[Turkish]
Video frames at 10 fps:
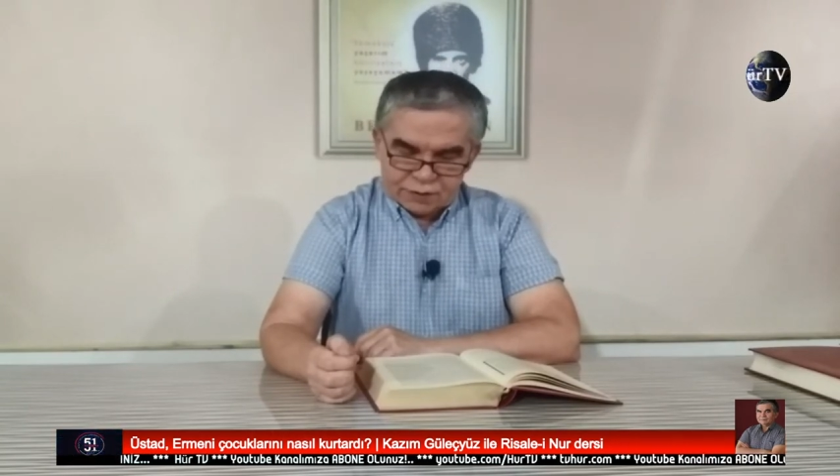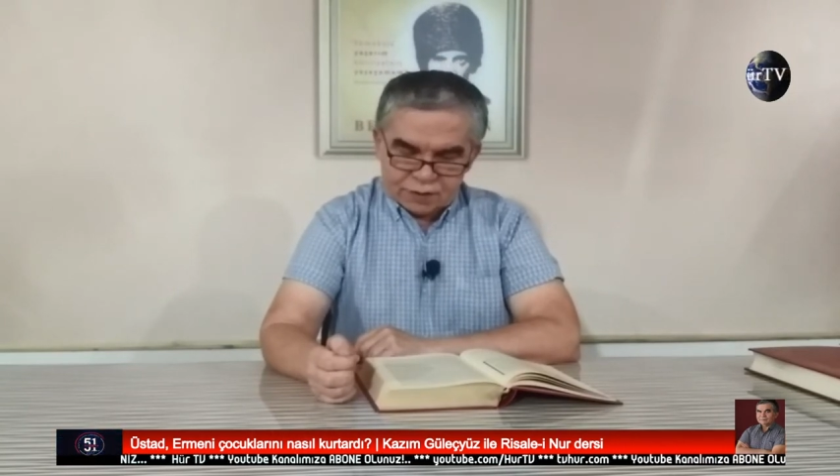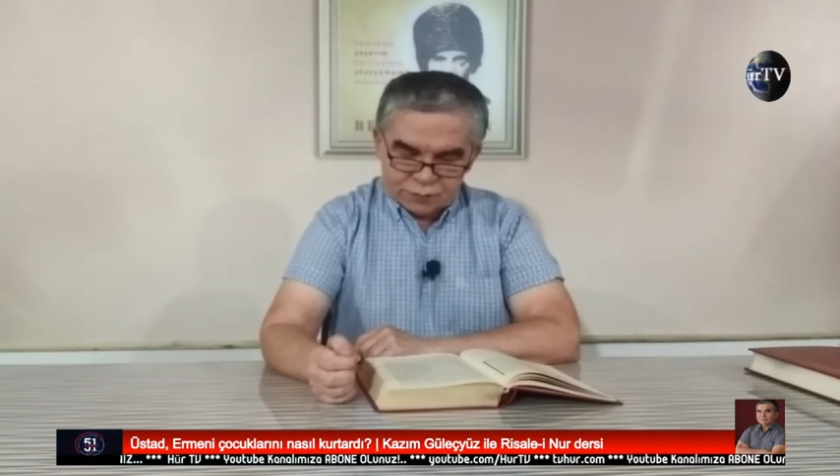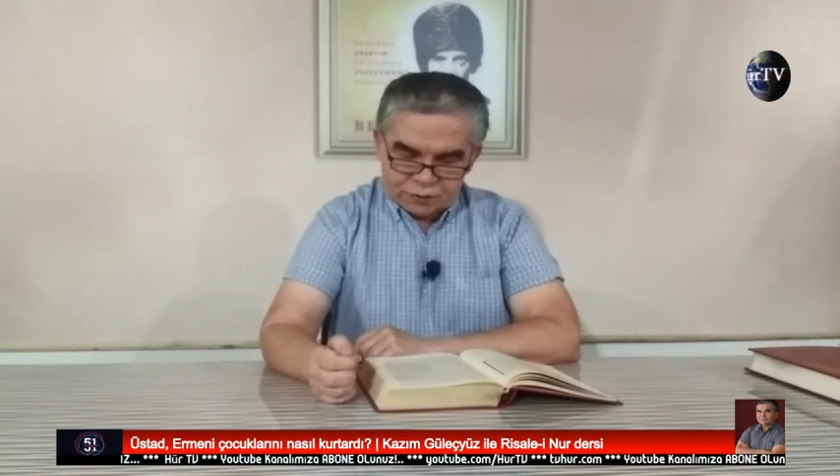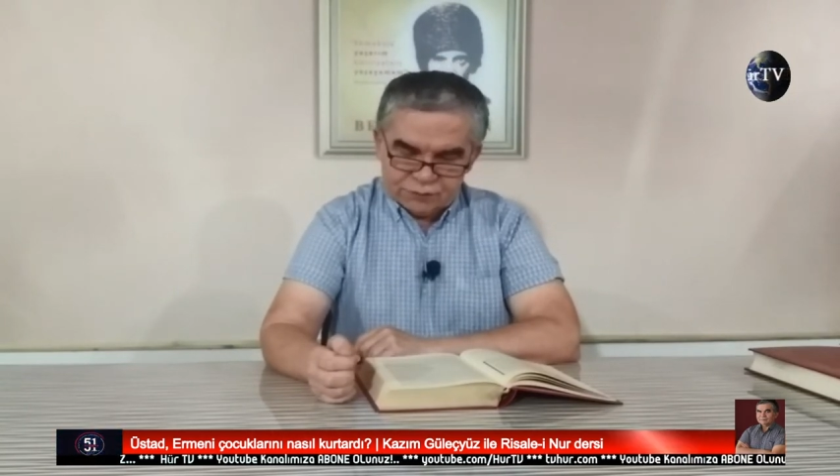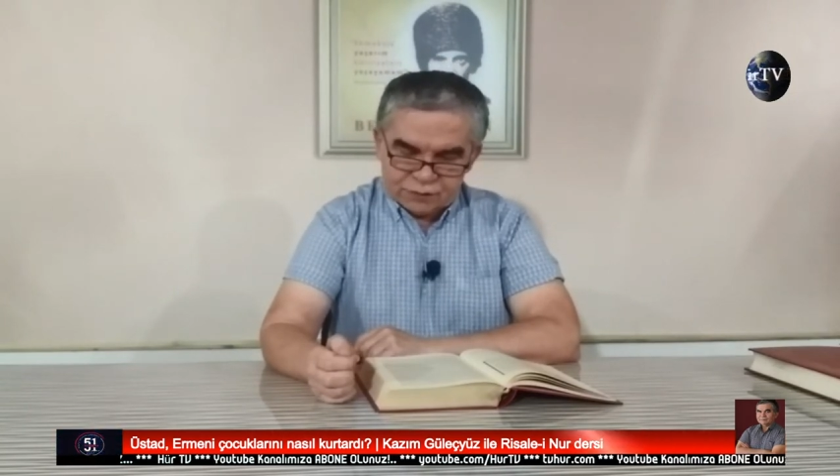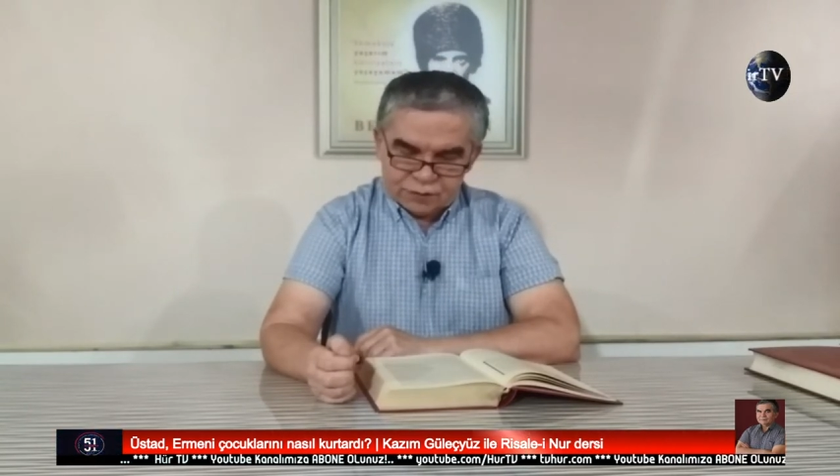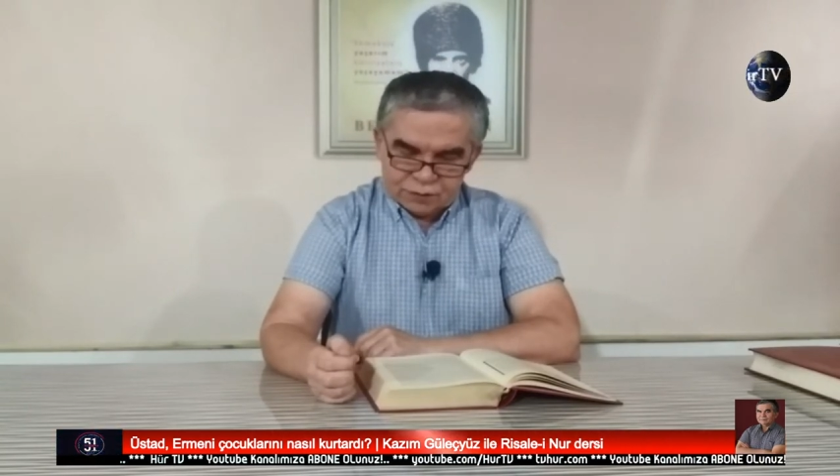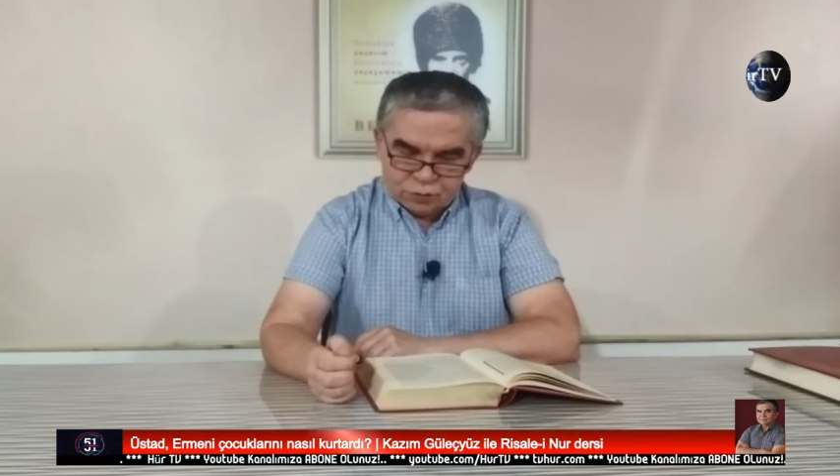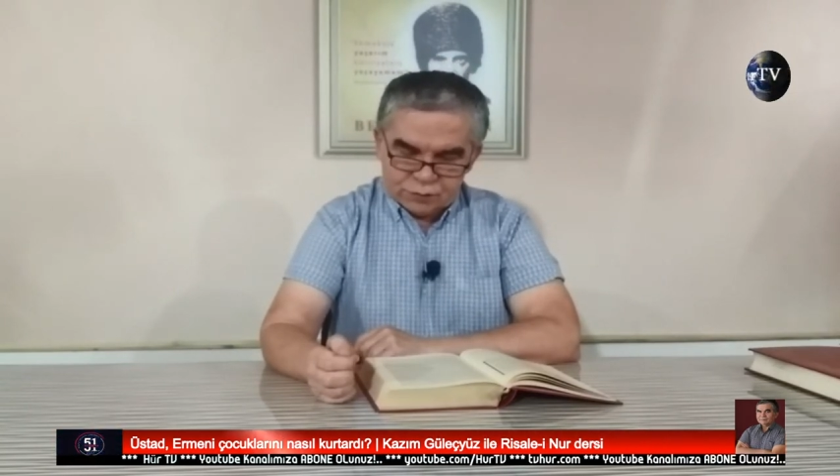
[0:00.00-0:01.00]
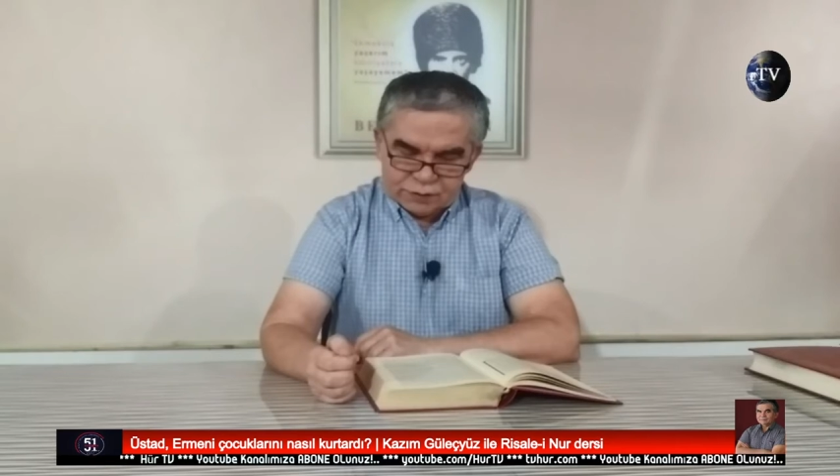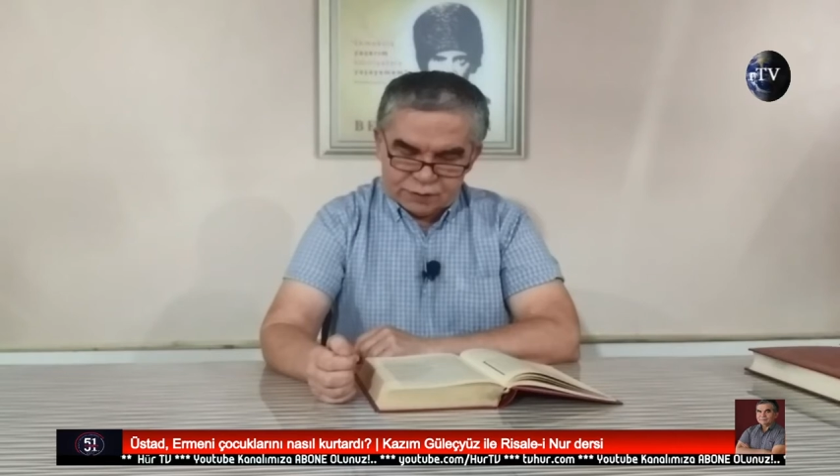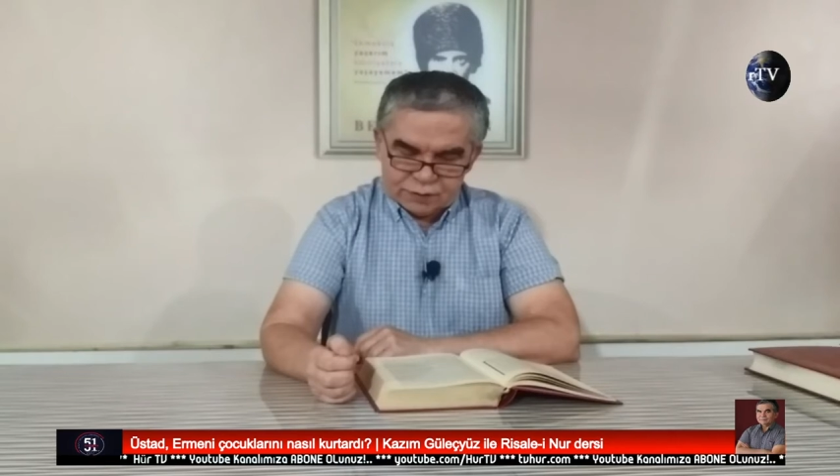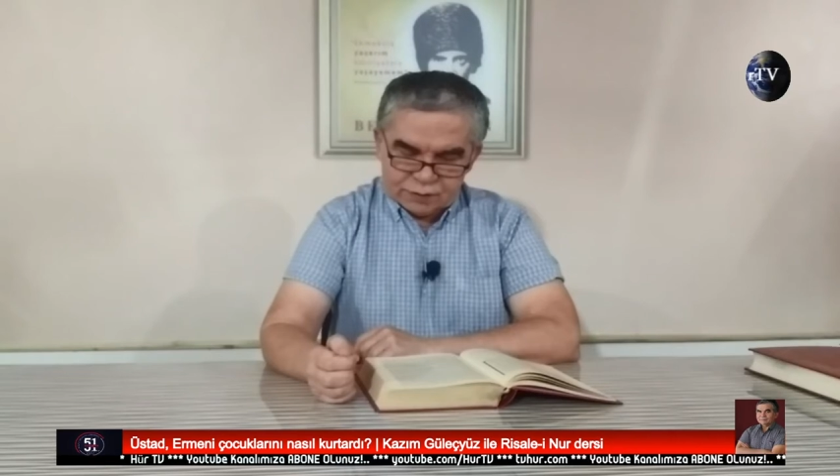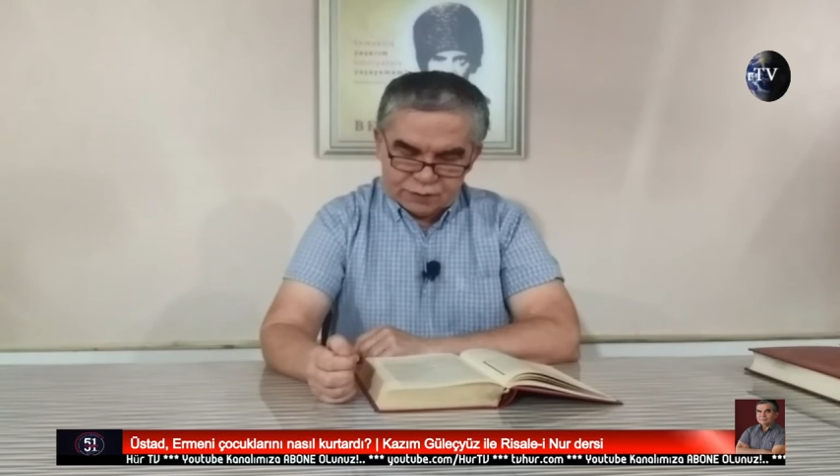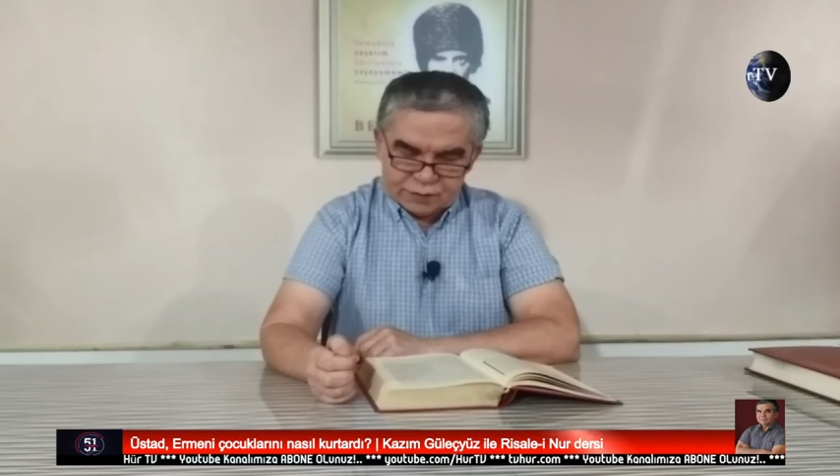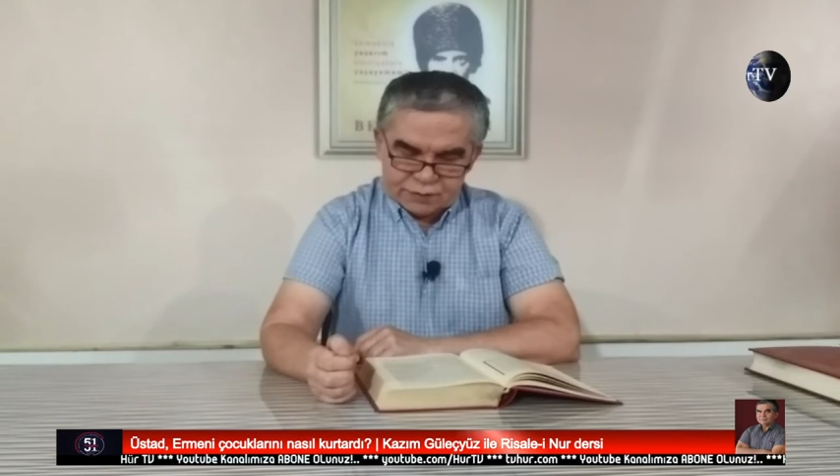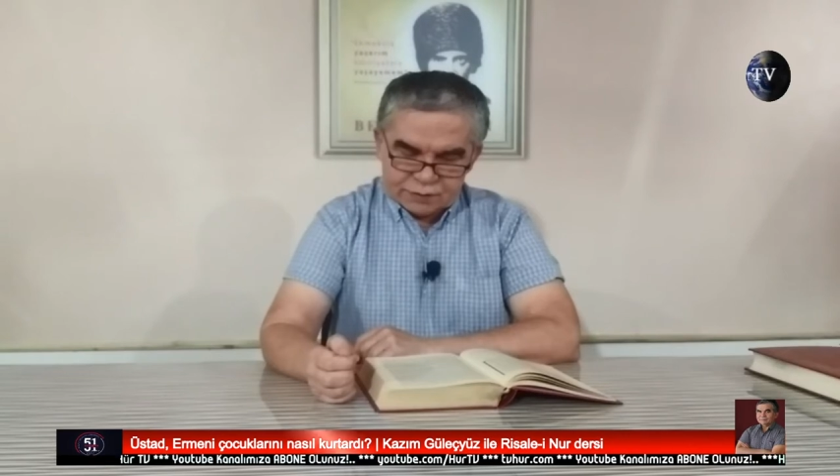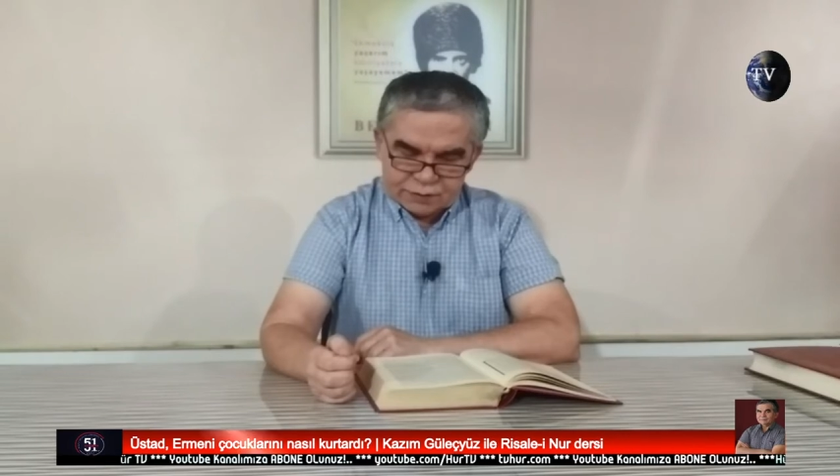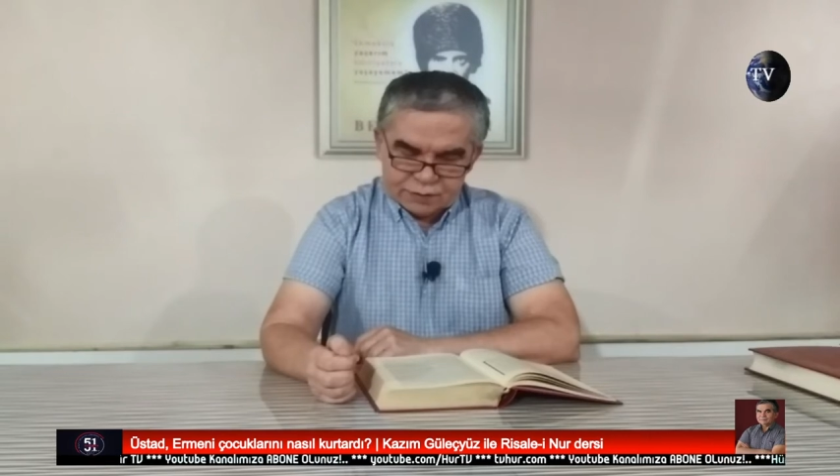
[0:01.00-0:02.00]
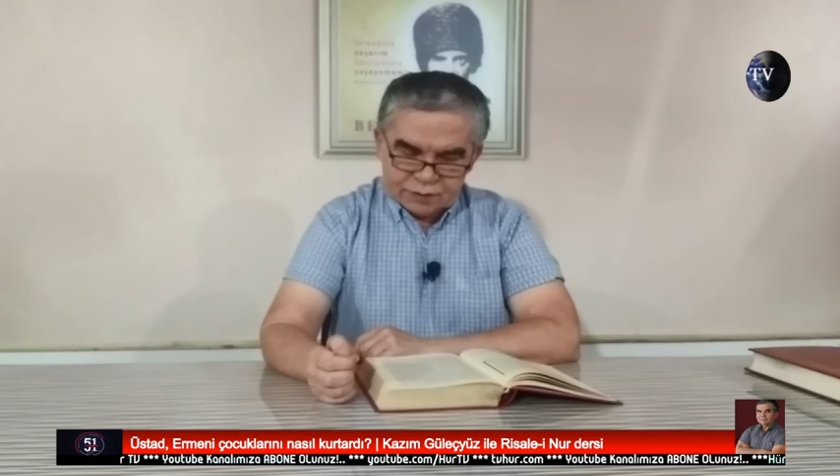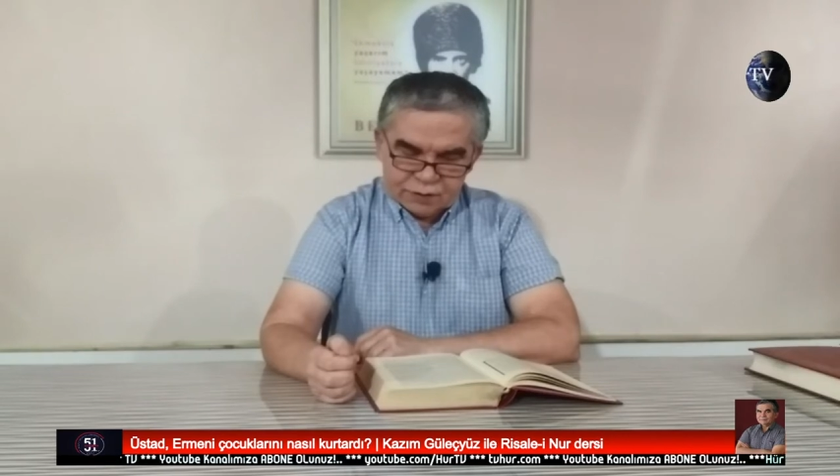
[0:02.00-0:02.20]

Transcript: Ermeni fedai komitelerinin reisleri